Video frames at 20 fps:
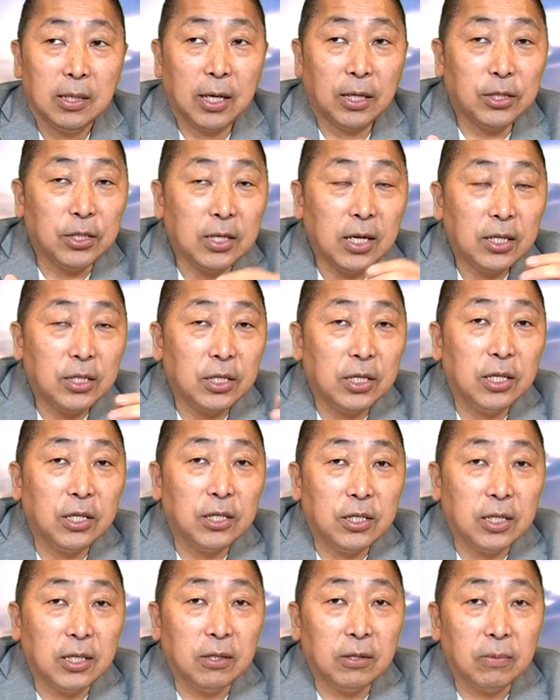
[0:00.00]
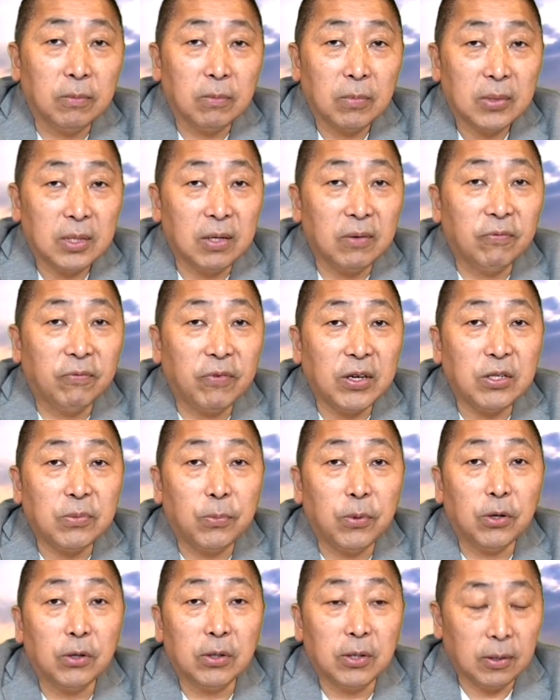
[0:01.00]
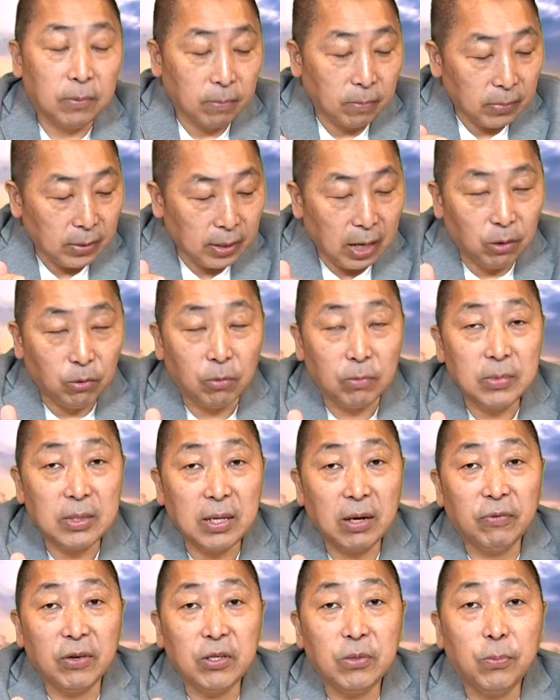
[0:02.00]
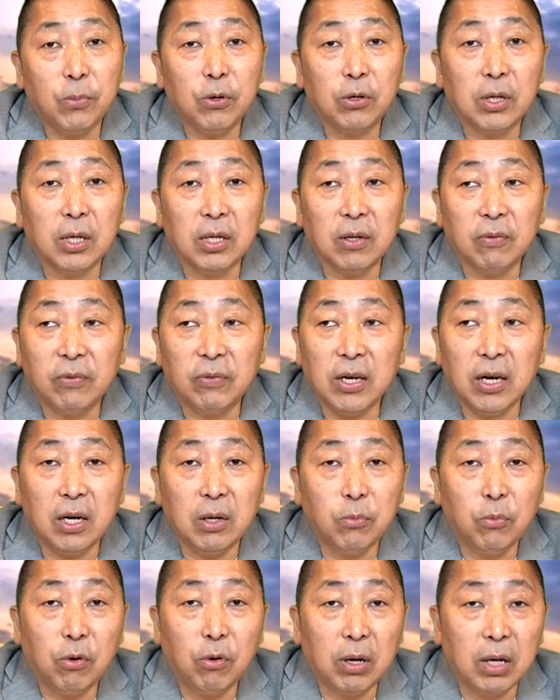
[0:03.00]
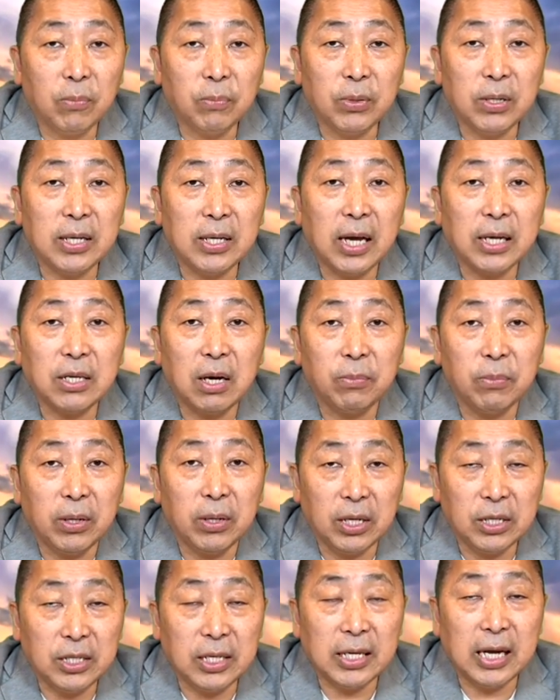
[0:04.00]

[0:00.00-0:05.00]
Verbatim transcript: 那今天请你进进 Facebook。那我们在 Facebook 的飞碟联播网的平台上面呢，